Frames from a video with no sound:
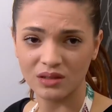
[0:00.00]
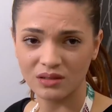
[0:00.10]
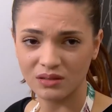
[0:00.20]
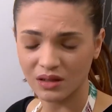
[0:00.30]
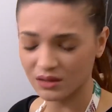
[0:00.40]
en
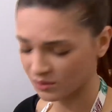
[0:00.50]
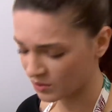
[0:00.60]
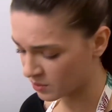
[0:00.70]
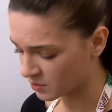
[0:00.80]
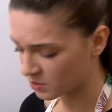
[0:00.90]
azından.
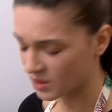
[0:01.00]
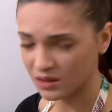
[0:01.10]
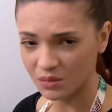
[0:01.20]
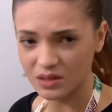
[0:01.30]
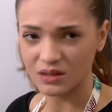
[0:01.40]
Babamın
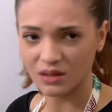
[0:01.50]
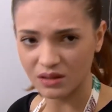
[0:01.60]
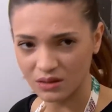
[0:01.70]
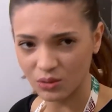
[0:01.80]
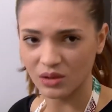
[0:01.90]
mahkemesine
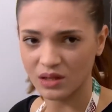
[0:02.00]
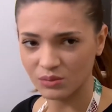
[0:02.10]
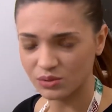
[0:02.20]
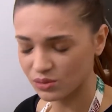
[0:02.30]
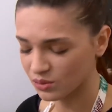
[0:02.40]
kadar
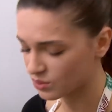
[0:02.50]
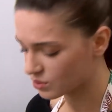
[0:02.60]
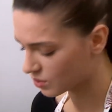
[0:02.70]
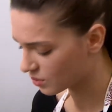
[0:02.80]
oyalanmış oluruz.